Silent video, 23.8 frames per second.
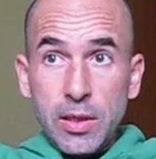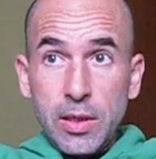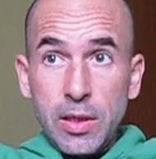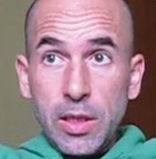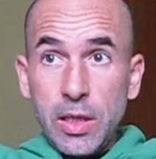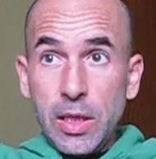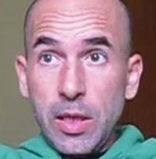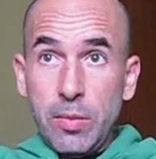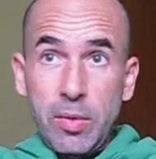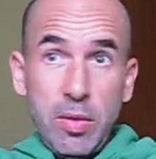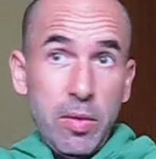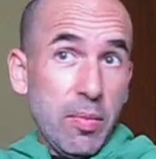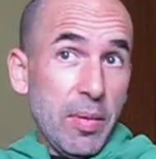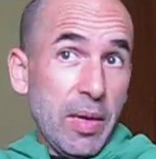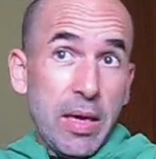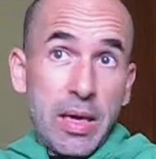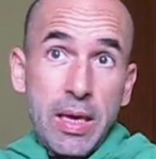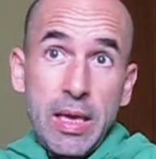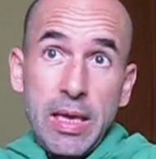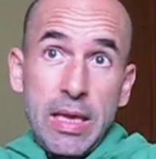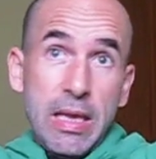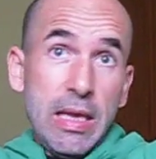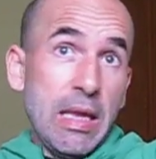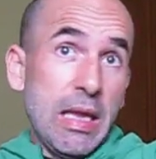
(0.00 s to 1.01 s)
y
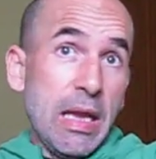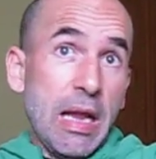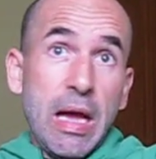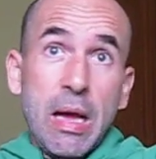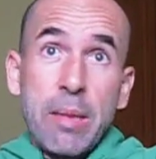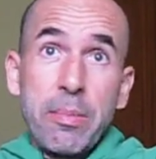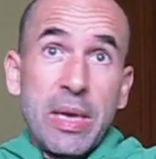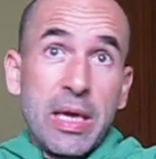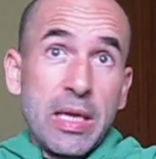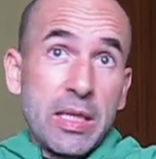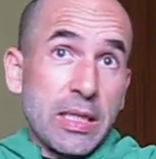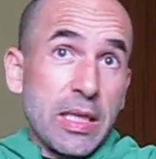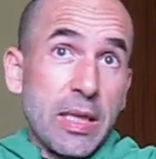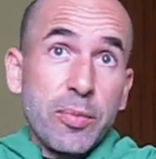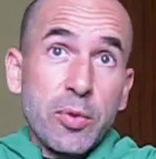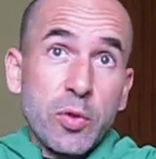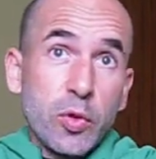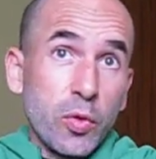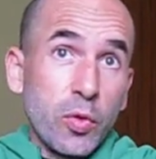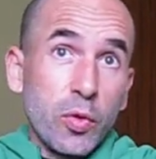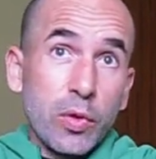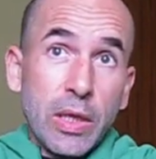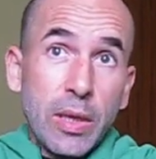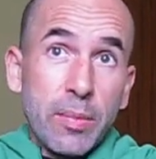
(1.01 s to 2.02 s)
viva en la más
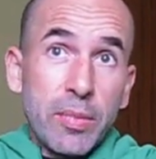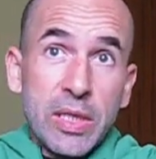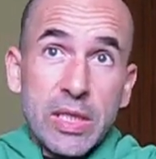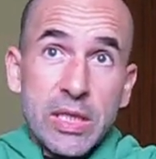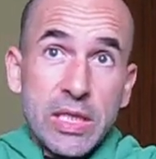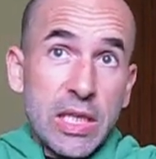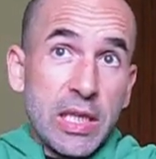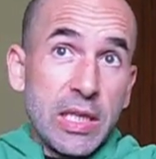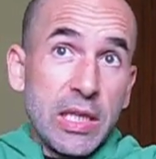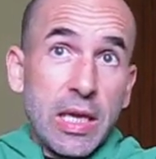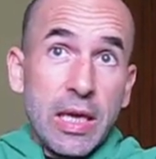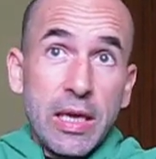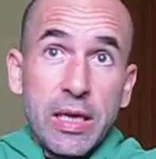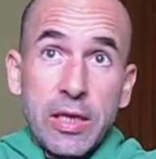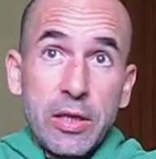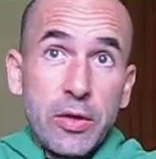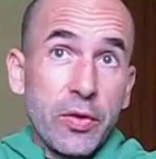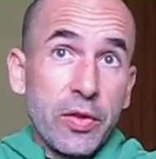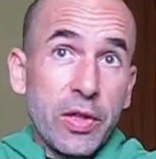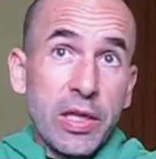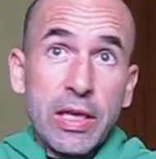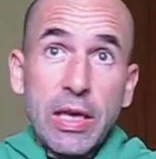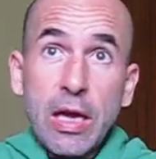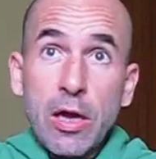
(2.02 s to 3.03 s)
absoluta miseria y
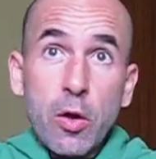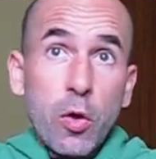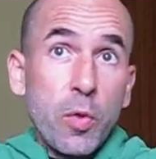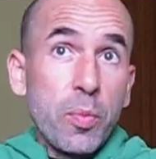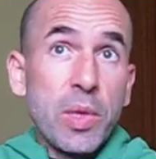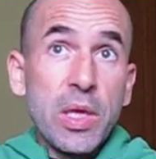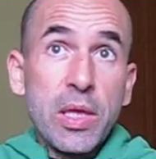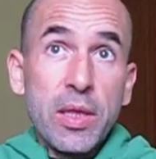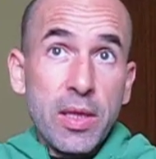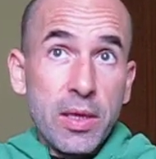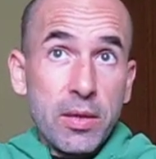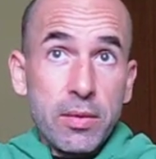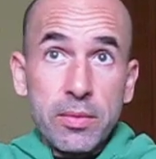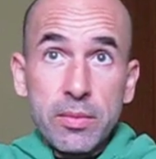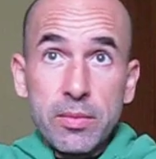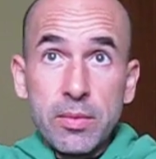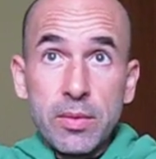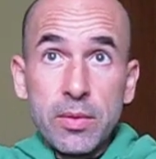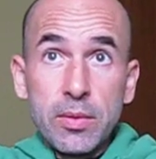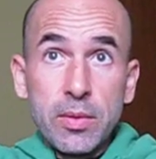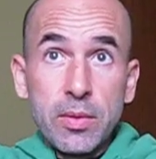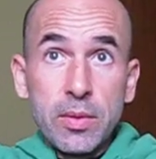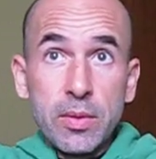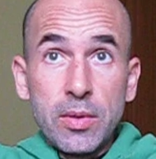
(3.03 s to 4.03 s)
no tenga comida,
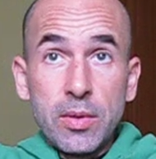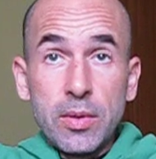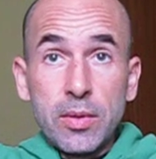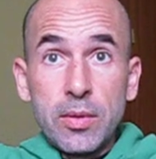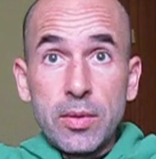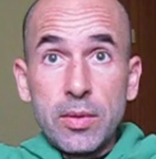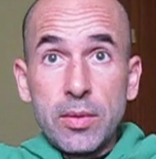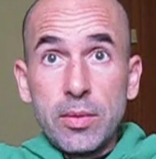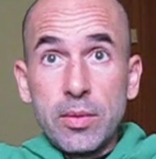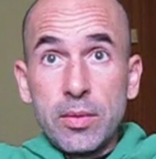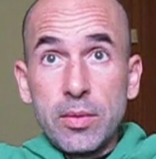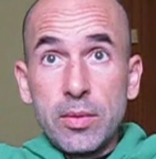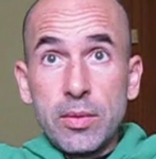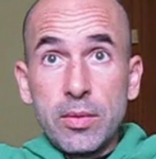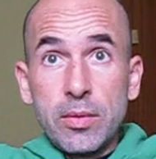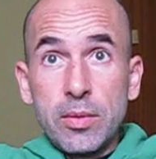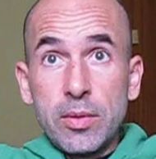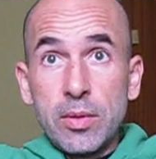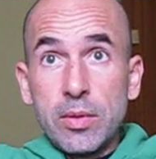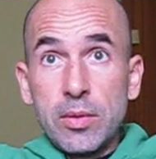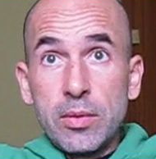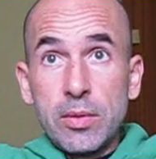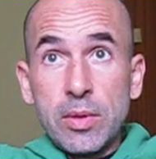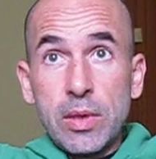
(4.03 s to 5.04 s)

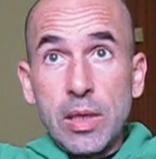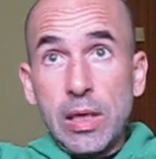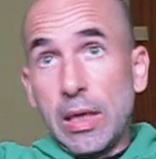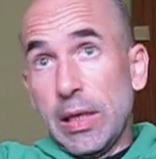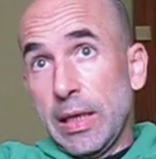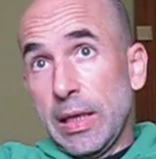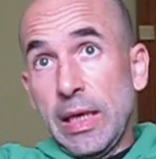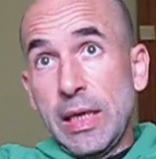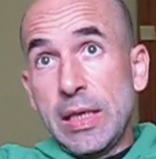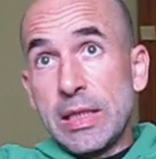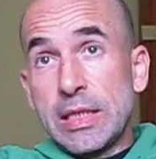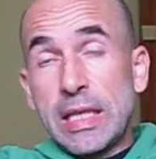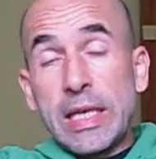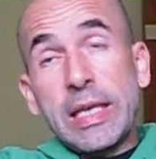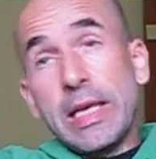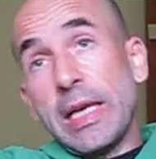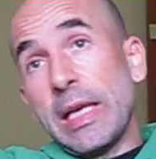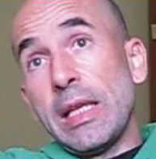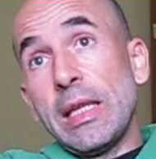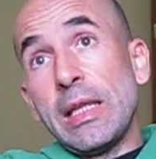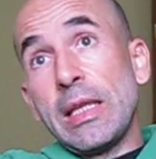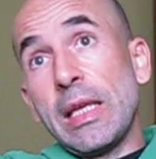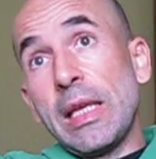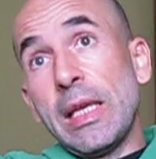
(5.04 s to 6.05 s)
el que esa
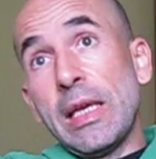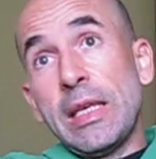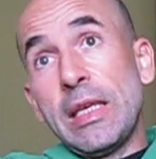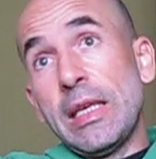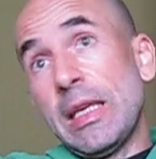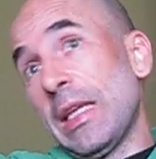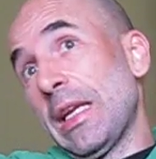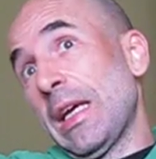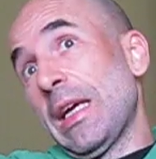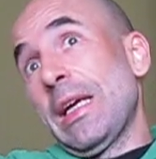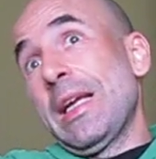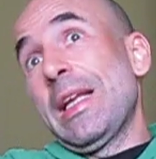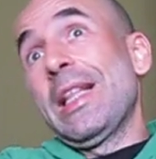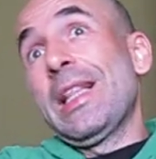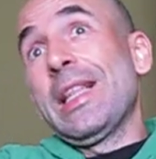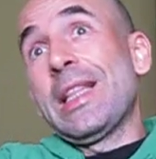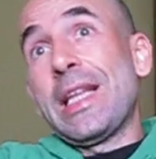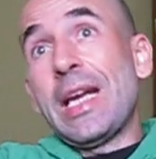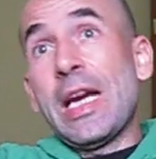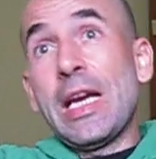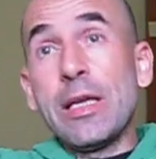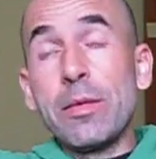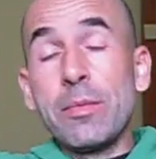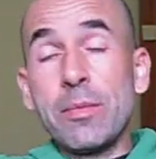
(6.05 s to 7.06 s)
gente quiera
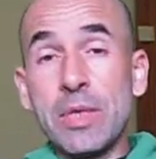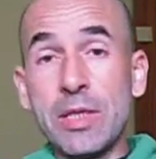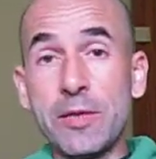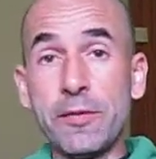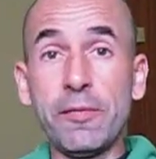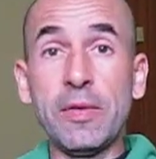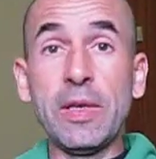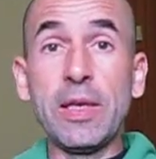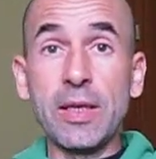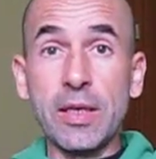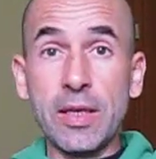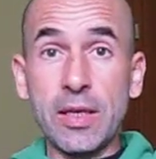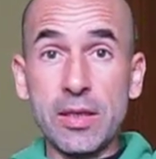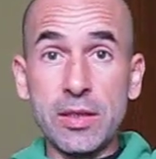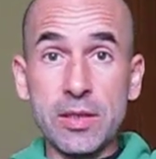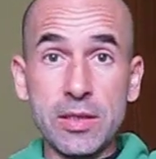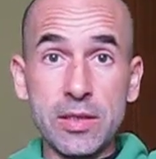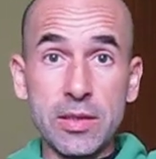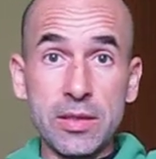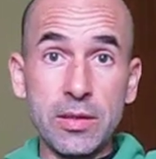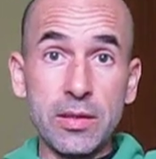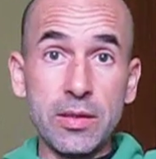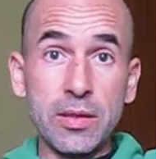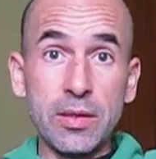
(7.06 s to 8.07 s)
entrar en mis
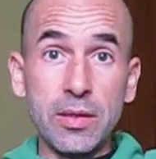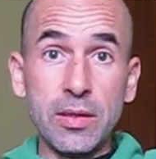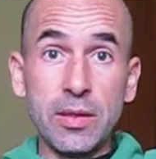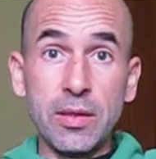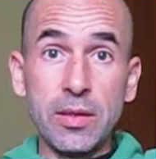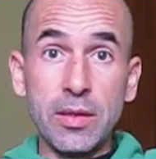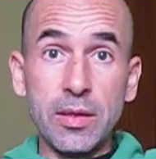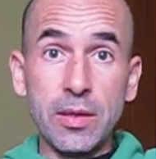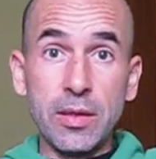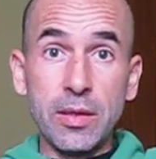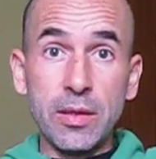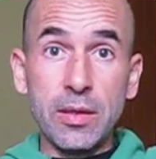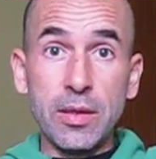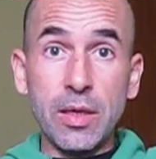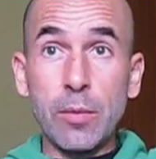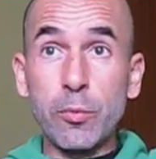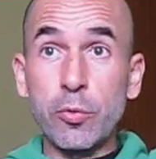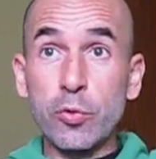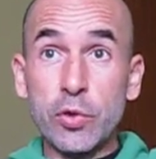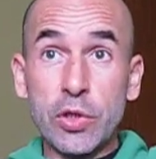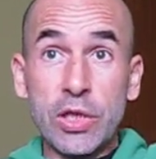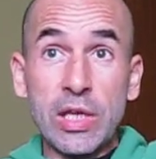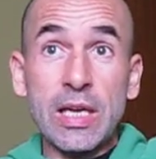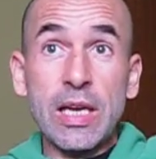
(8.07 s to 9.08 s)
fincas a
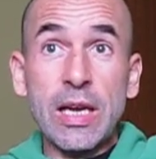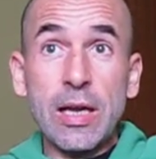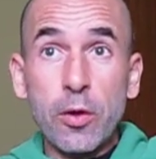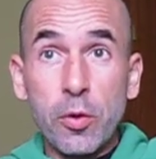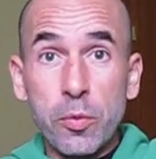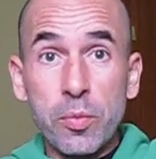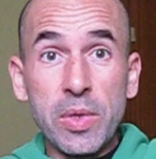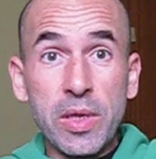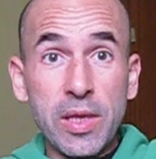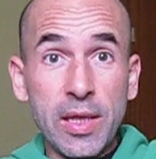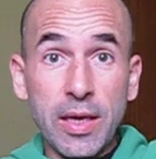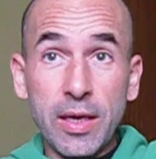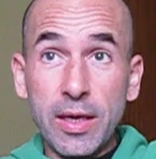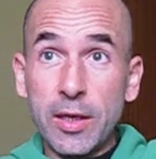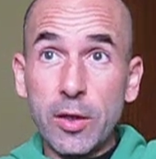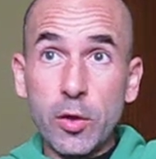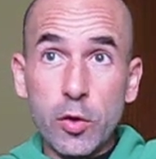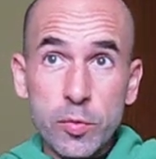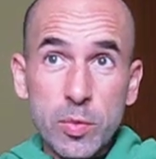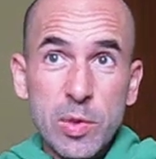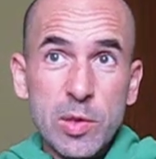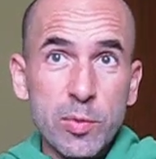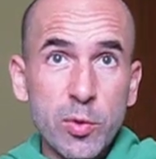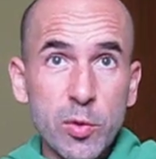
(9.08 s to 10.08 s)
buscar la comida que
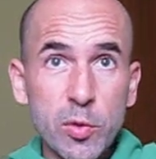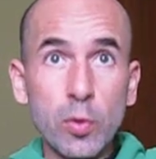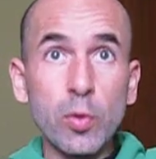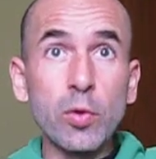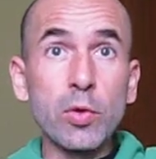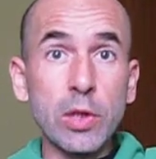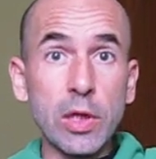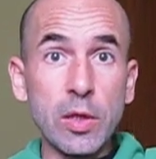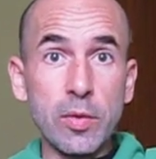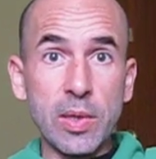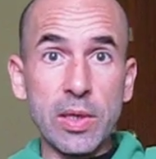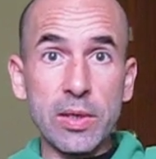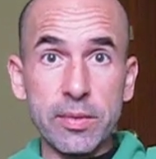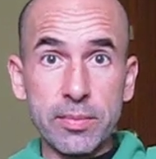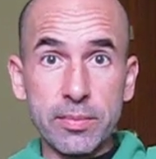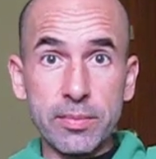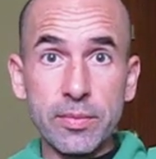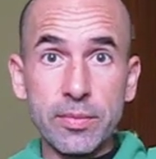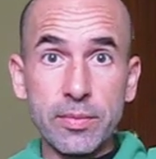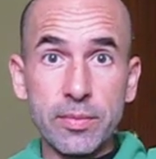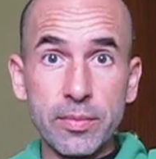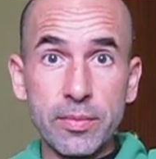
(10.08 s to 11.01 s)
ellos mismos cultivan,